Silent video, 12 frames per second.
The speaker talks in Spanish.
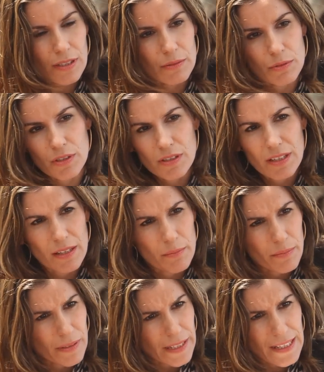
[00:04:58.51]
reuniones de
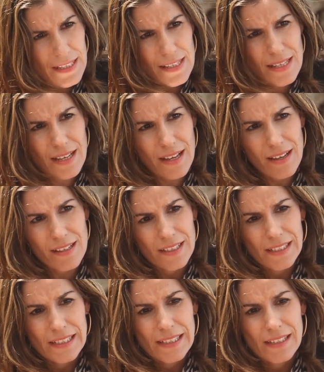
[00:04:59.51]
empresas
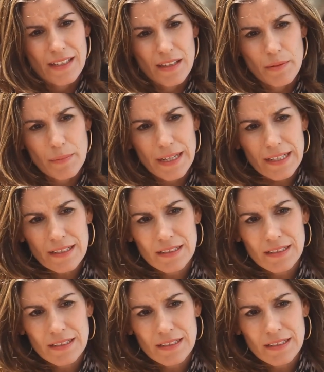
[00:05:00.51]
y demás.